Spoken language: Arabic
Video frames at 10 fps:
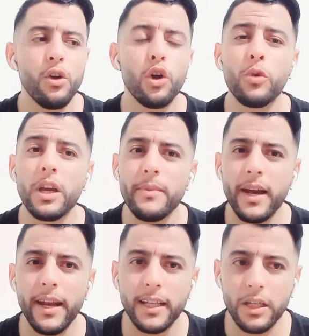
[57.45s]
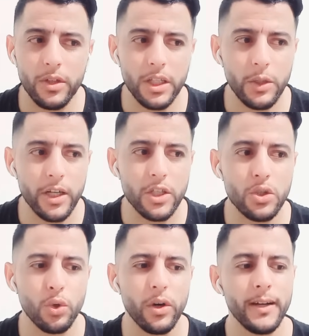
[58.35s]
المهم انا غادي نوضح واحد
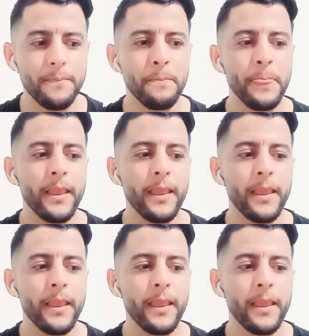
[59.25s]
الصوره